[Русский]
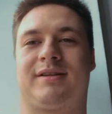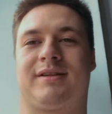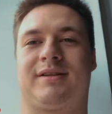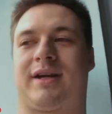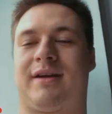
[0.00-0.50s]

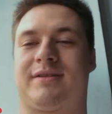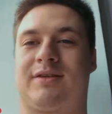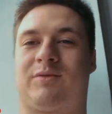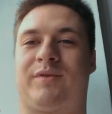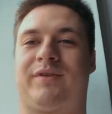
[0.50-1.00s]
мне
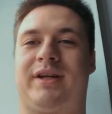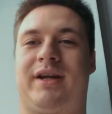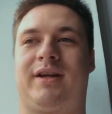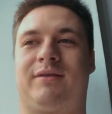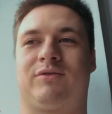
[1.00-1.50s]
нравится его
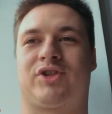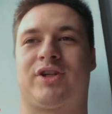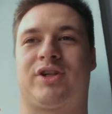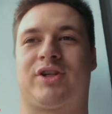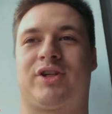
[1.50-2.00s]
поведение, его
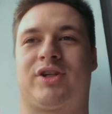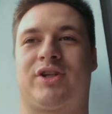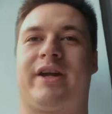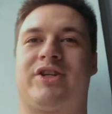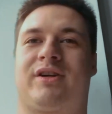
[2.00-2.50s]
жесты, его
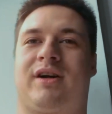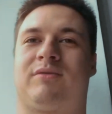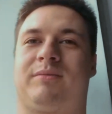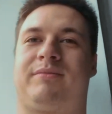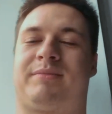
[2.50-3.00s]
речь, как
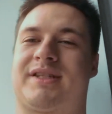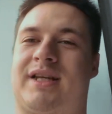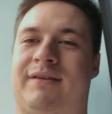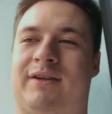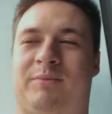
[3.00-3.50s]
он
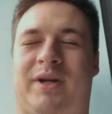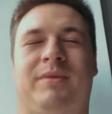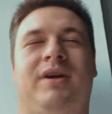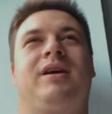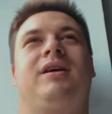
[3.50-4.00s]
поставлен, прям
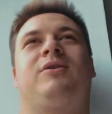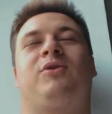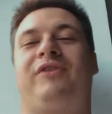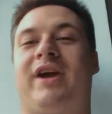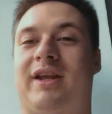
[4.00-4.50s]

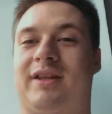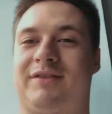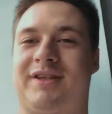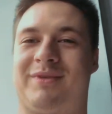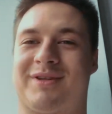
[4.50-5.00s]
уверенно
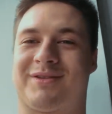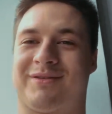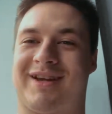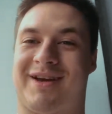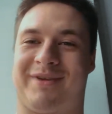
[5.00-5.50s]
в себе судья.